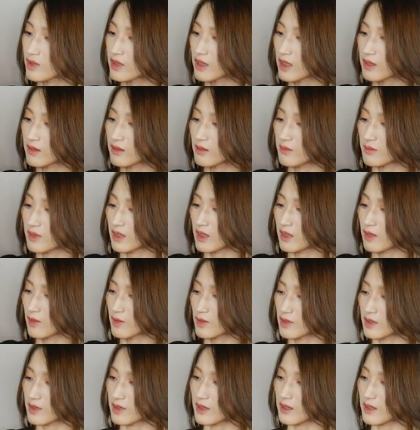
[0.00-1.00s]
衫的面料
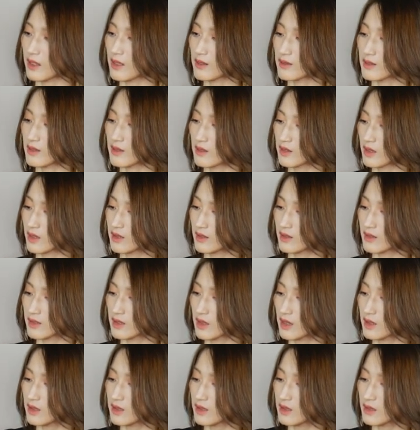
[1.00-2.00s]
是一样的，它是
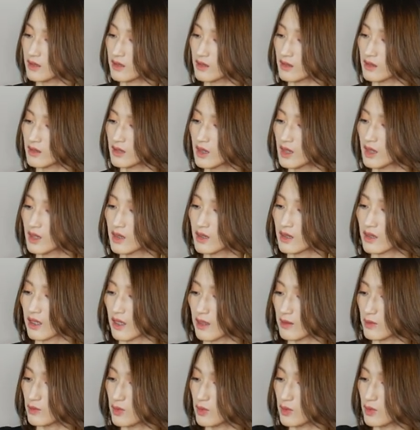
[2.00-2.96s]
三 D 的，感